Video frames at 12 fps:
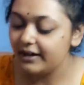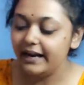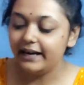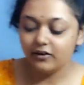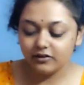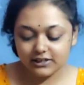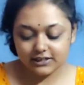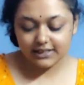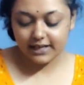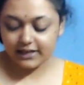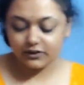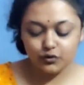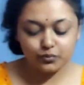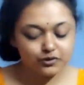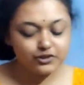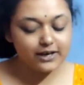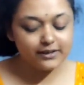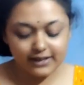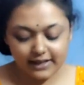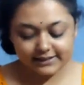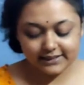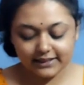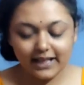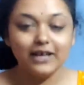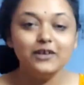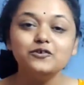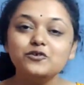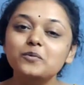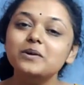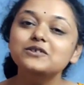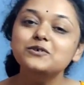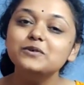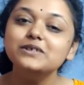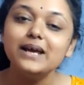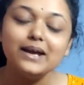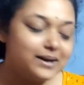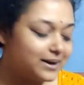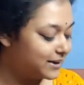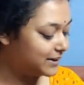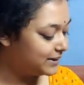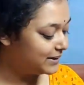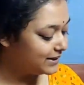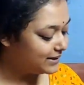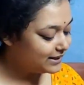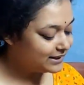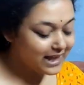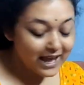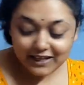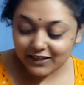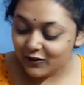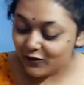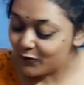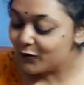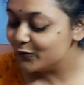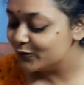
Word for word: এটা হচ্ছে যে এটা শুভ স্যার দিয়েছে থ্যাংক ইউ সো মাচ শুভ স্যার থ্যাংক ইউ